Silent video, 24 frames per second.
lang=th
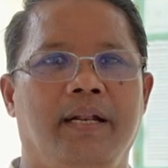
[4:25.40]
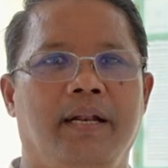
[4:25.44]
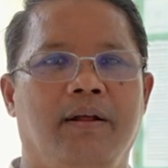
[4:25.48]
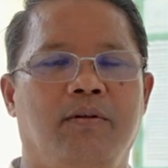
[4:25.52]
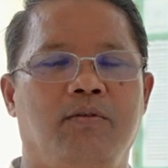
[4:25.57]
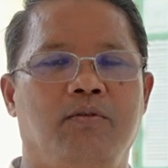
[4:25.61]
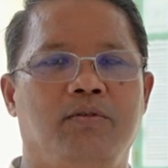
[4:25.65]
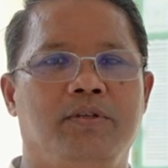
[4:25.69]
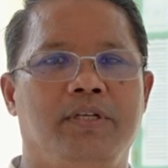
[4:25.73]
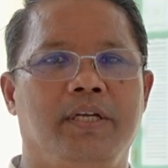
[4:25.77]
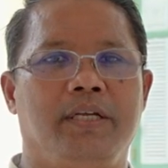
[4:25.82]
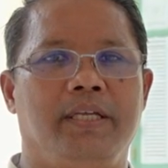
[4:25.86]
เรา
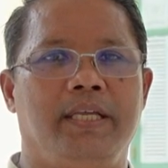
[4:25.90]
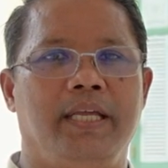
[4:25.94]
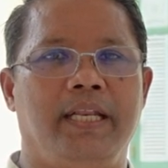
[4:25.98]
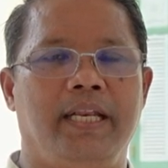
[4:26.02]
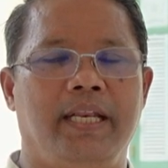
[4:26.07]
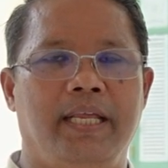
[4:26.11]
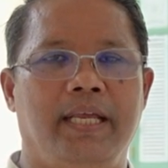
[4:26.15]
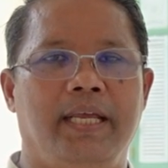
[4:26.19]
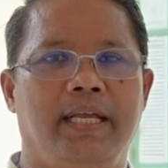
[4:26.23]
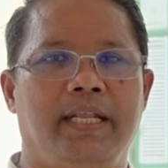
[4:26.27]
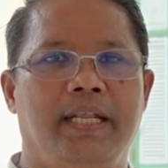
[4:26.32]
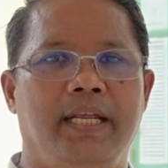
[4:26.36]
รู้สึกยิน
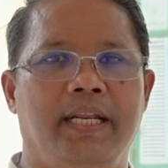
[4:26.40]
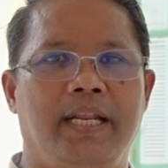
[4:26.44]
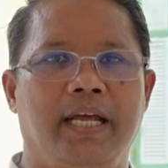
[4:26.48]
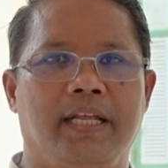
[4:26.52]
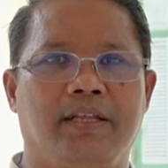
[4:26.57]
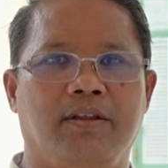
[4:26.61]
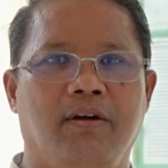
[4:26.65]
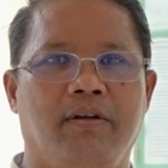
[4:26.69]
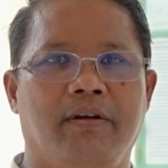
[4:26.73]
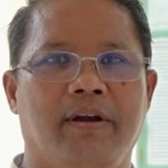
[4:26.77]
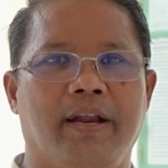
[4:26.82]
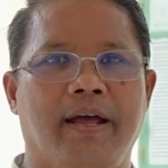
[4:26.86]
ดีที่ได้
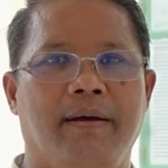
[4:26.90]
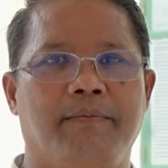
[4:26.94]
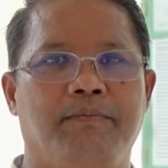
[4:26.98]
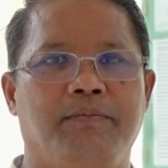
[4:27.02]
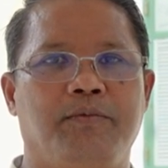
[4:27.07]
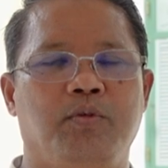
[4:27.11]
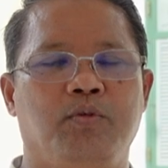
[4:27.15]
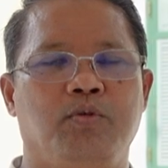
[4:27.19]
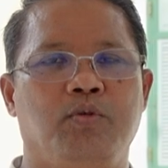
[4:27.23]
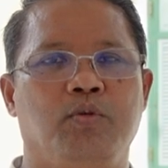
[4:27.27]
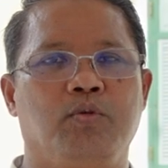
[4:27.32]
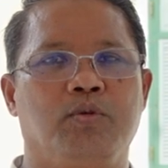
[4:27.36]
ต้อนรับ
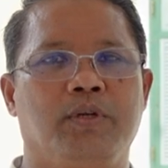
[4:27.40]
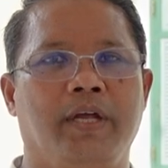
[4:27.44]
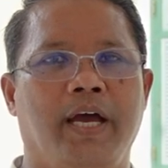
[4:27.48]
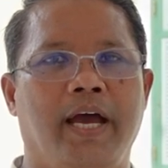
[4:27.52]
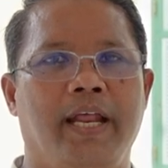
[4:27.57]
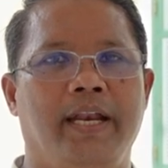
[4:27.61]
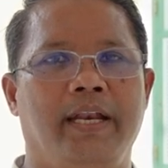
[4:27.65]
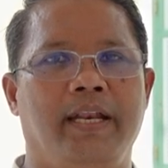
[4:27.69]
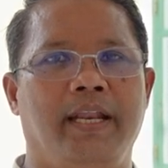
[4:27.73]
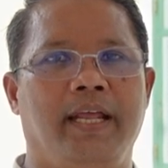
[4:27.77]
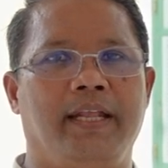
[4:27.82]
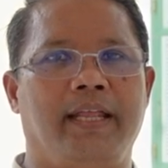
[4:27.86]
ทุกๆท
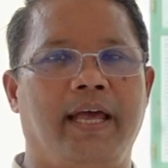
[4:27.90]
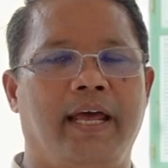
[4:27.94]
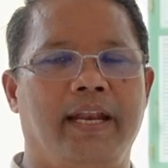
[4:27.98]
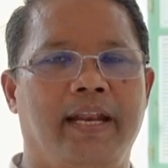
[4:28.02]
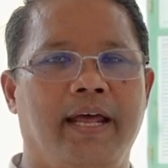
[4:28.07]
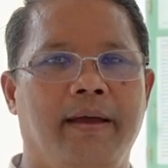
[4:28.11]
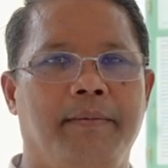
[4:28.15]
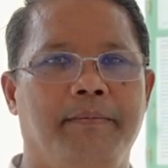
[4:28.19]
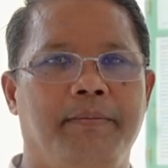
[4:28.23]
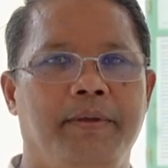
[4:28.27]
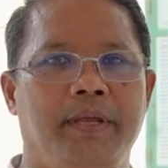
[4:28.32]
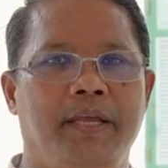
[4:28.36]
ท่านในฐา
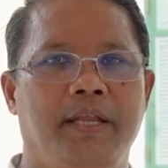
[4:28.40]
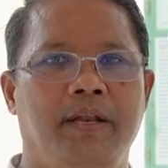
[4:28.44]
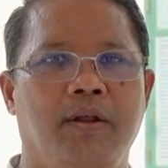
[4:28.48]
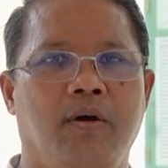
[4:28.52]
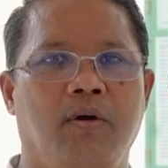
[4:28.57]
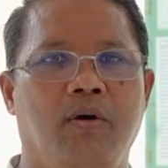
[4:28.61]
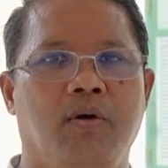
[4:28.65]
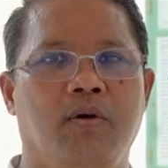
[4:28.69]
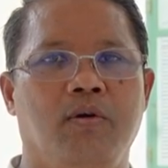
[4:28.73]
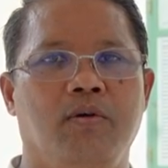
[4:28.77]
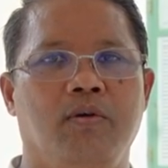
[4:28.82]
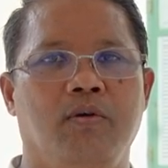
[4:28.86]
นะพี่
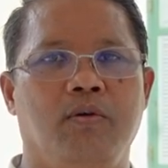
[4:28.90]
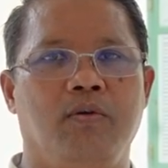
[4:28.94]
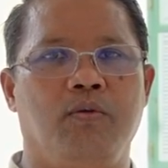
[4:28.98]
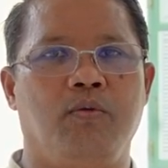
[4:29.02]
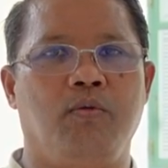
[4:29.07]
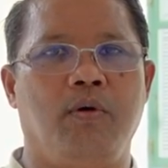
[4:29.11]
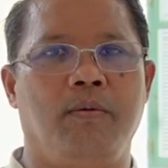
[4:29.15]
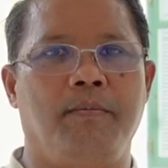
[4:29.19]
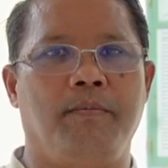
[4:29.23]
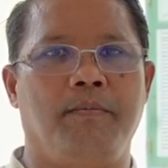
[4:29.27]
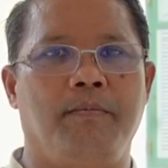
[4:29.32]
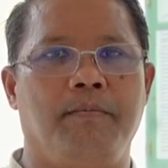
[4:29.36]
น้อง
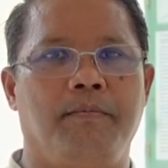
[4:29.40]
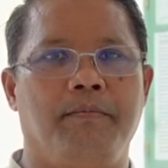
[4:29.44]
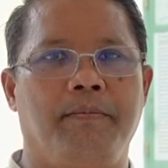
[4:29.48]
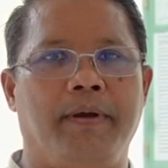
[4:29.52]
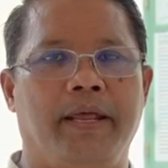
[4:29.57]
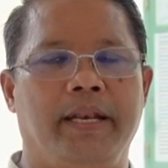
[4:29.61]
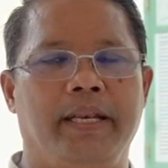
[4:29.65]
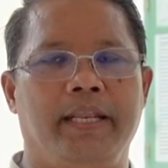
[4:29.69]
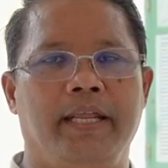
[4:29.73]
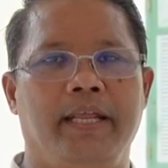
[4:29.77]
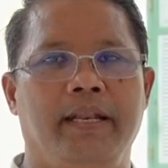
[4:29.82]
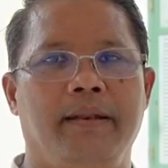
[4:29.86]
ร่วม
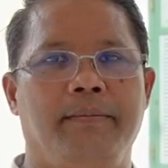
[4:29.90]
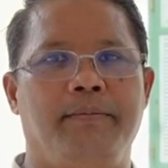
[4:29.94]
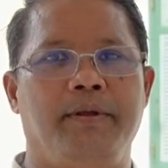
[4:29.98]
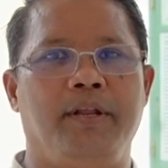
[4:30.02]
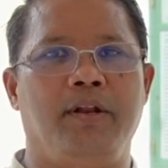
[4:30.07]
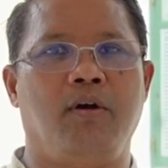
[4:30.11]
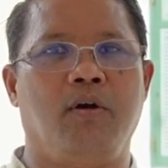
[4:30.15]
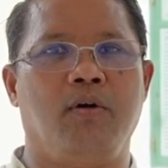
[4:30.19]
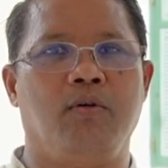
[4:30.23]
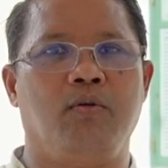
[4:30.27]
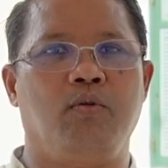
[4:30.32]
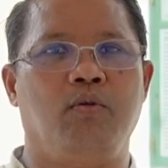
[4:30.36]
แผ่นดินพี่
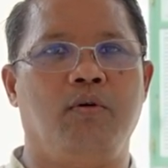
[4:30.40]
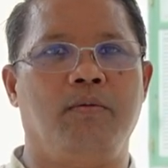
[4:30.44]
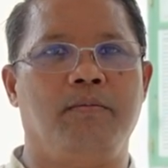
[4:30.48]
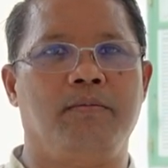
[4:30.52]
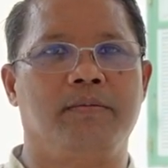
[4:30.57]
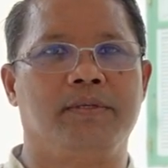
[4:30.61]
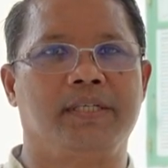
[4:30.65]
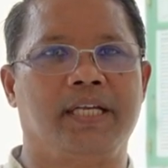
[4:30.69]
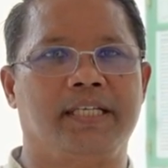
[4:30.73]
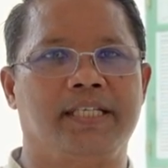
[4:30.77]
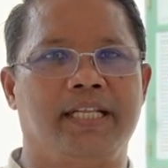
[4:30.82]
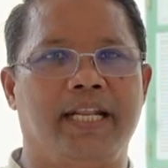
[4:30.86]
น้องร่วม
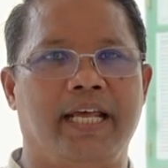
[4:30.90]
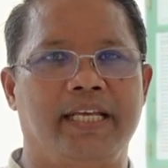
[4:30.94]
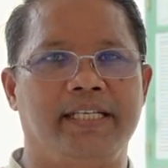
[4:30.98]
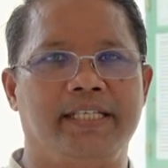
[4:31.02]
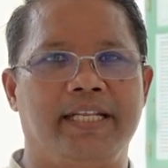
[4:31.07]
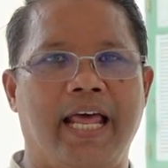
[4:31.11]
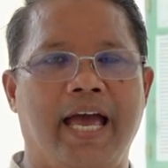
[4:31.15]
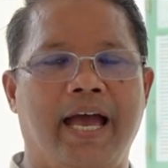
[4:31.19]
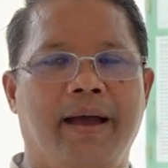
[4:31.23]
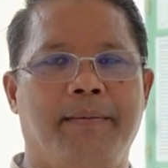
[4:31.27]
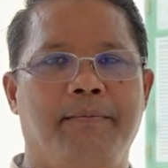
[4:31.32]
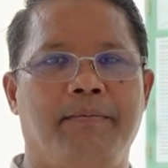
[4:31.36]
ศาสนาอิ
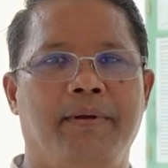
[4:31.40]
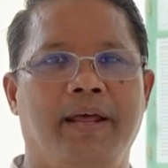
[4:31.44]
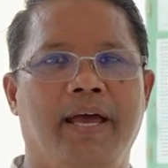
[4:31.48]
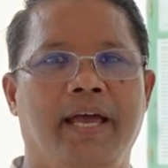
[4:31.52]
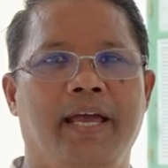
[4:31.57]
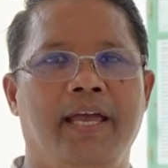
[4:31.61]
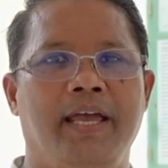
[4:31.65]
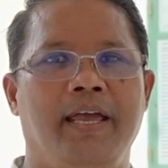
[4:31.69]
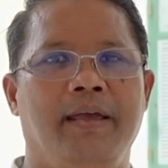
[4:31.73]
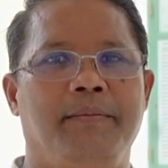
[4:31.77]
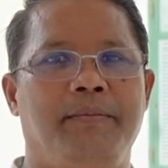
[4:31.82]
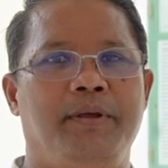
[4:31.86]
สลามและ
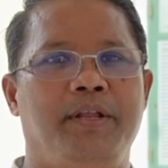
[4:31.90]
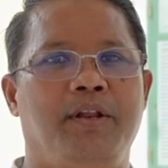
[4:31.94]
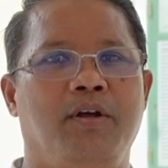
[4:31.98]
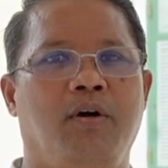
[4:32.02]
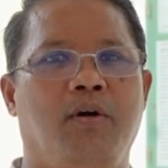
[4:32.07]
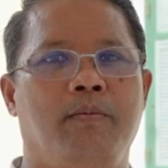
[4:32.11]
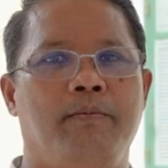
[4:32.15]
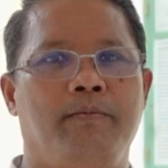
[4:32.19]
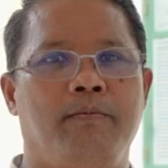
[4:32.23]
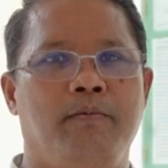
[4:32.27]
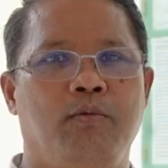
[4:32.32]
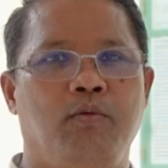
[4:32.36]
พี่น้
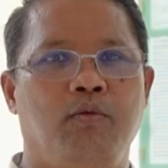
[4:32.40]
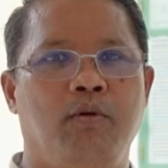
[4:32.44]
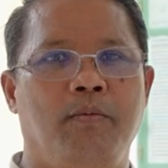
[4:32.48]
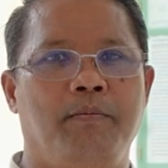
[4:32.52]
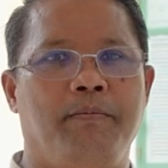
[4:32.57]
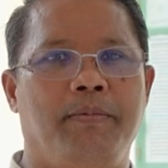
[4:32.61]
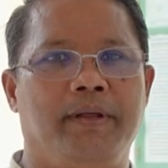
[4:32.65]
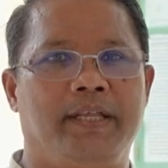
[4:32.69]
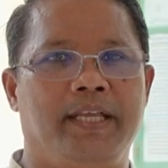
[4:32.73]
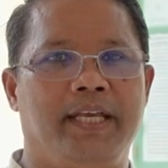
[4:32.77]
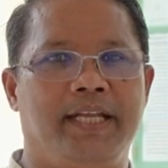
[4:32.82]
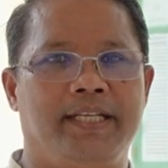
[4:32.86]
องร่วม
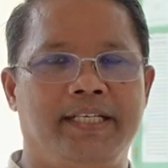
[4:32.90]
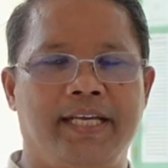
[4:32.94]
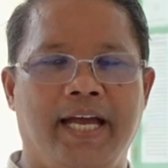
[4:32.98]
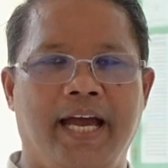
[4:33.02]
ประเทศ